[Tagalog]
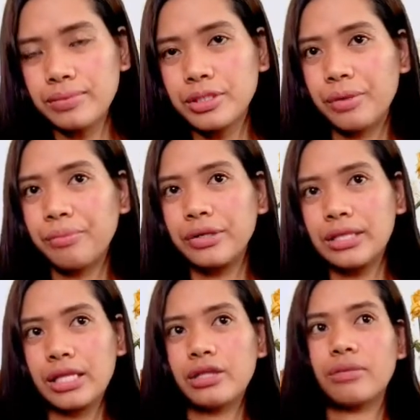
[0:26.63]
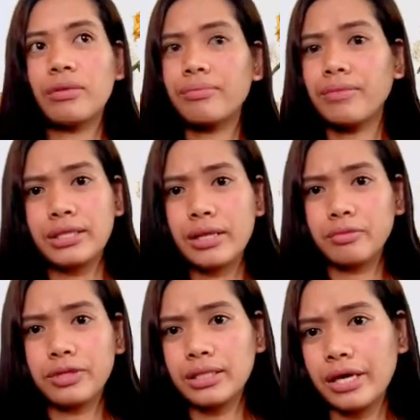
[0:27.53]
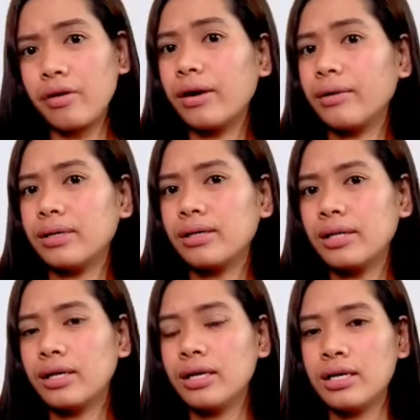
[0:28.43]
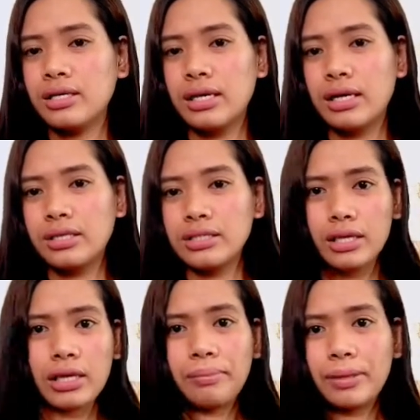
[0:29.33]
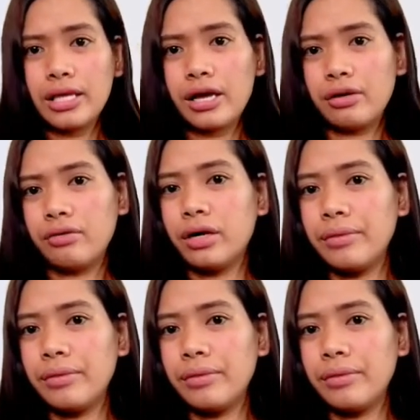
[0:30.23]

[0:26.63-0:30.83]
So importante, mag-me time muna tayo habang single pa tayo.